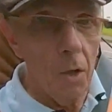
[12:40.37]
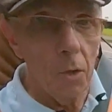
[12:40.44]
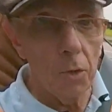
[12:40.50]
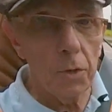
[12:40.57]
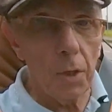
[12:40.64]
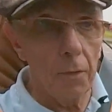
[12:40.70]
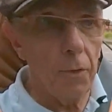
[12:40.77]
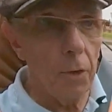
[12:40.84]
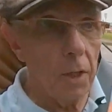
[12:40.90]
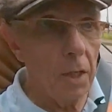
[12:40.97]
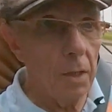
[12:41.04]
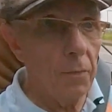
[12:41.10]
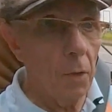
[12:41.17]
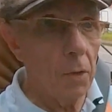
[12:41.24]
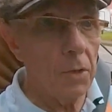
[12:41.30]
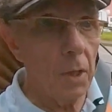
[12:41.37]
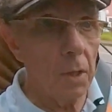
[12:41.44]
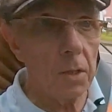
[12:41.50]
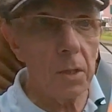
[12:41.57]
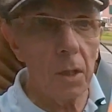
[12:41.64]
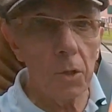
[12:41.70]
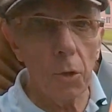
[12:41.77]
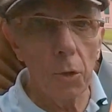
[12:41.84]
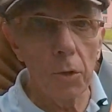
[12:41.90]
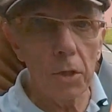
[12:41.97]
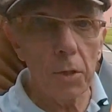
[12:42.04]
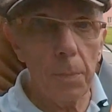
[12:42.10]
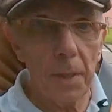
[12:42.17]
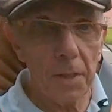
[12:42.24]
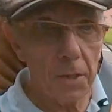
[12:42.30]
und dafür gehen wir uns jetzt ein
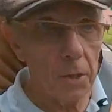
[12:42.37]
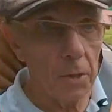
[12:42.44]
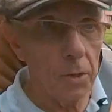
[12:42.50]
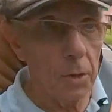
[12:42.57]
schönes Plätzchen